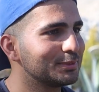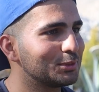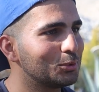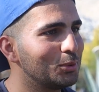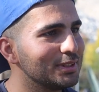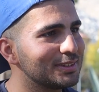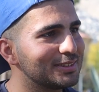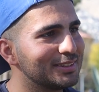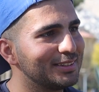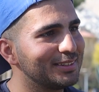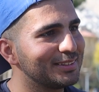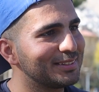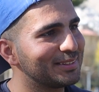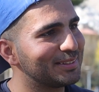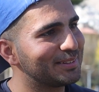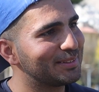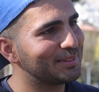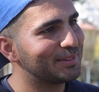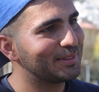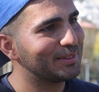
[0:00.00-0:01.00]
يعني انت حدا هيك
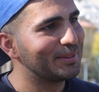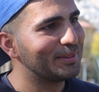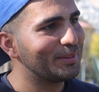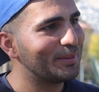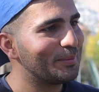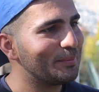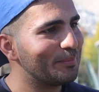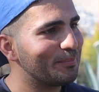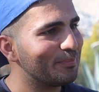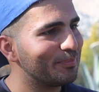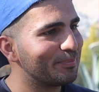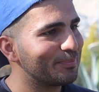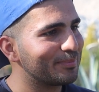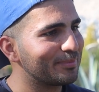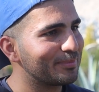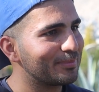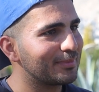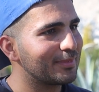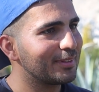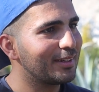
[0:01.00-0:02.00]
حربوه بيقول
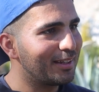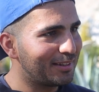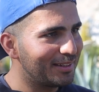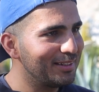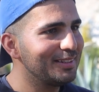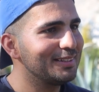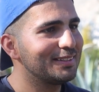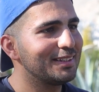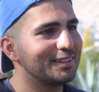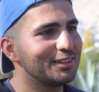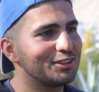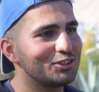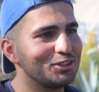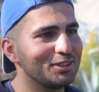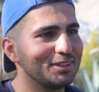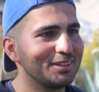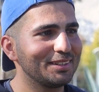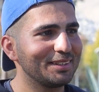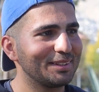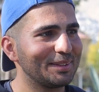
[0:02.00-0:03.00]
الطاية؟ اكيد هذا
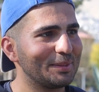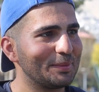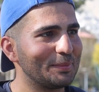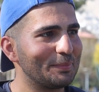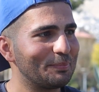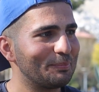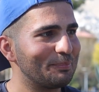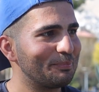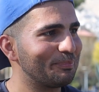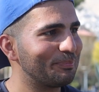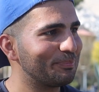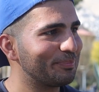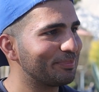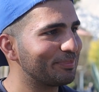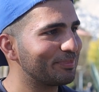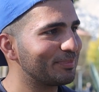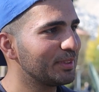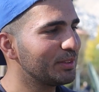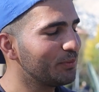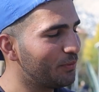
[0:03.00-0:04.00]
الشيء طيب رح اسالك
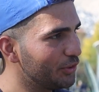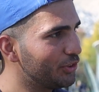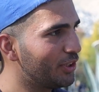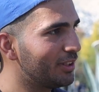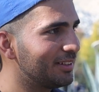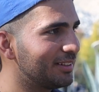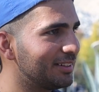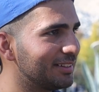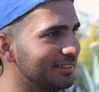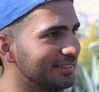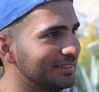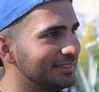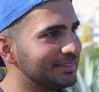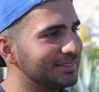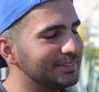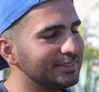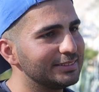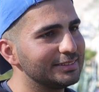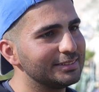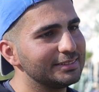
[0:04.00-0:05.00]
حزوره تفضل تمام
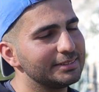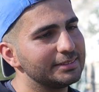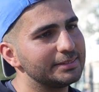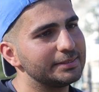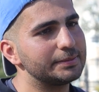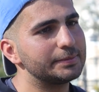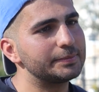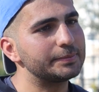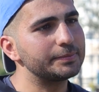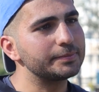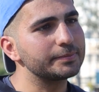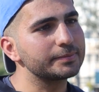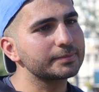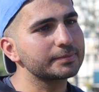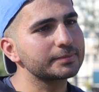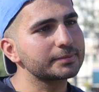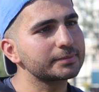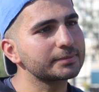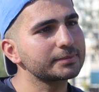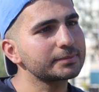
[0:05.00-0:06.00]
ليش
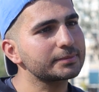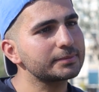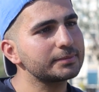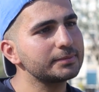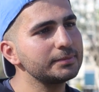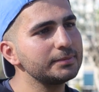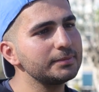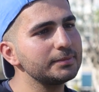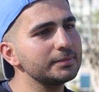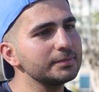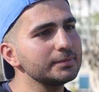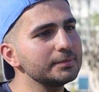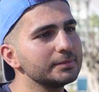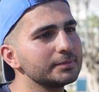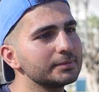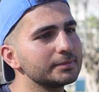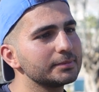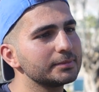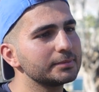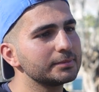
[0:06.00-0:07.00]
يعتبر الخشب
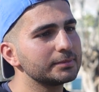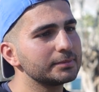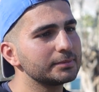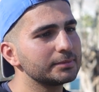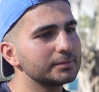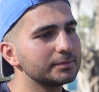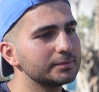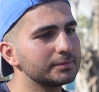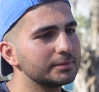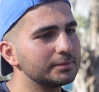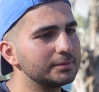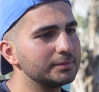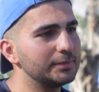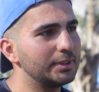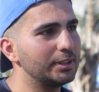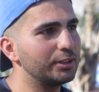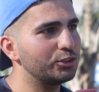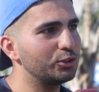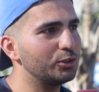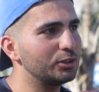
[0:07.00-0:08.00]
يتيم
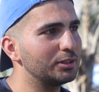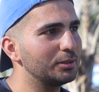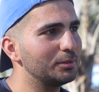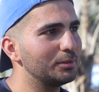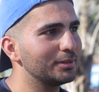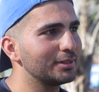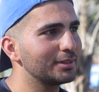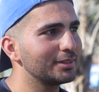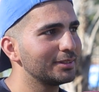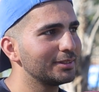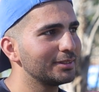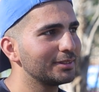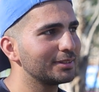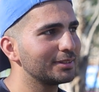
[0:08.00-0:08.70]
ليش يعتبر